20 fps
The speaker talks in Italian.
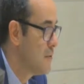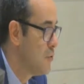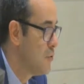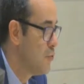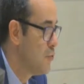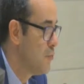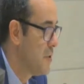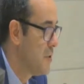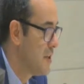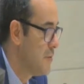
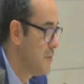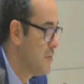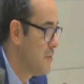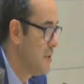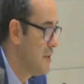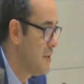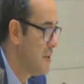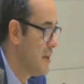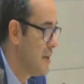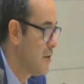
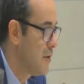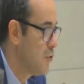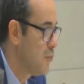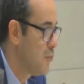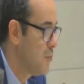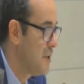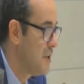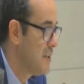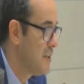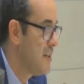comparabilità,
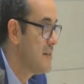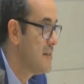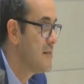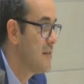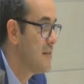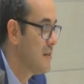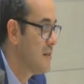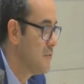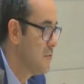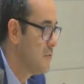
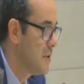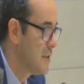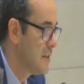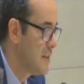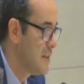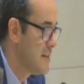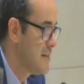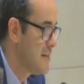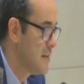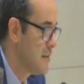completezza e
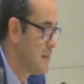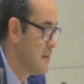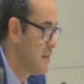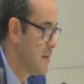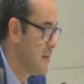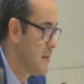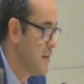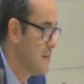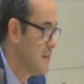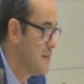accuratezza nella
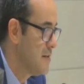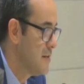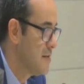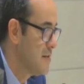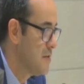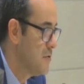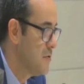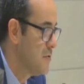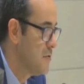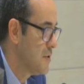
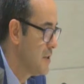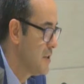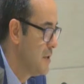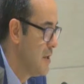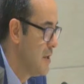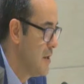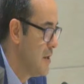realizzazione,